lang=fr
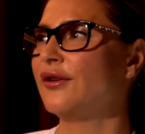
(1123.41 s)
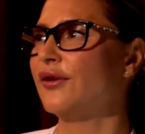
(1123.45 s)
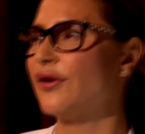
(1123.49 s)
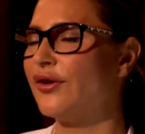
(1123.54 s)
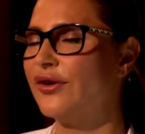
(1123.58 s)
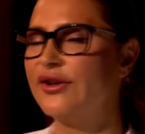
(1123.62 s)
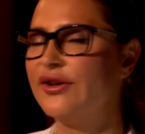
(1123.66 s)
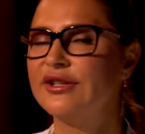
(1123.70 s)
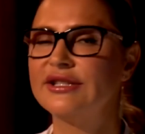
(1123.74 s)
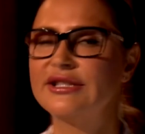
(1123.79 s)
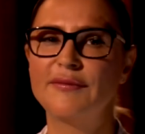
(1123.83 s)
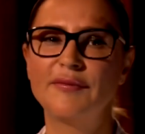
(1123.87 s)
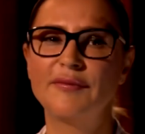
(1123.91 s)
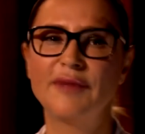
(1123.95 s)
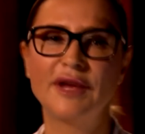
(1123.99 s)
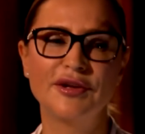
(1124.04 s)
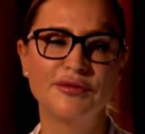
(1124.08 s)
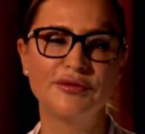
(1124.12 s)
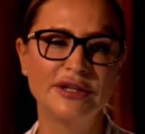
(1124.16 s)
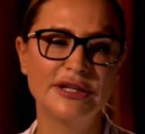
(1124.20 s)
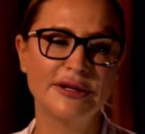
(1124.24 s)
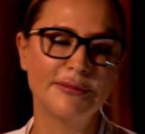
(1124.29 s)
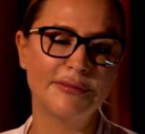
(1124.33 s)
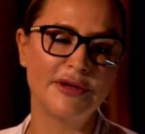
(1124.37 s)
heureuse,
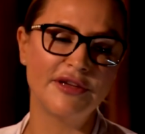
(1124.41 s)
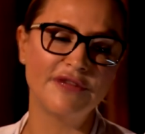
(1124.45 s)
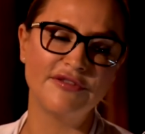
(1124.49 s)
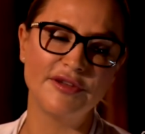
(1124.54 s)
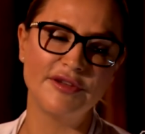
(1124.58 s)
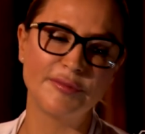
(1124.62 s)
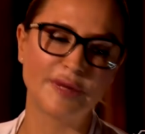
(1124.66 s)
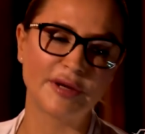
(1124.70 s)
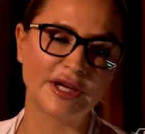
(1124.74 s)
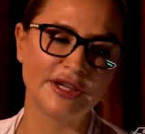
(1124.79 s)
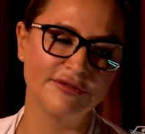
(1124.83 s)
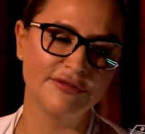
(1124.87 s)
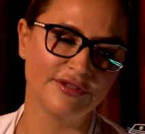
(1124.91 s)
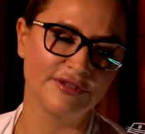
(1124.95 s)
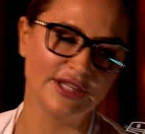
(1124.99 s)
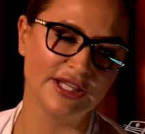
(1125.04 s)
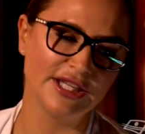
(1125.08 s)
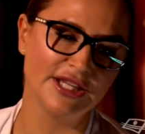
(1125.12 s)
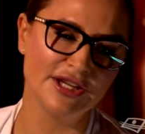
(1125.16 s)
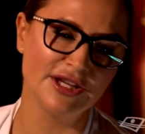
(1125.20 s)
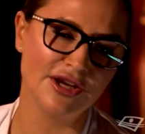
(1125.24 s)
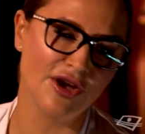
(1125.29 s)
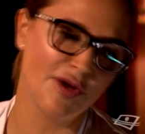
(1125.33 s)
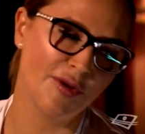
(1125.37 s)
épanouie dans ma vie privée?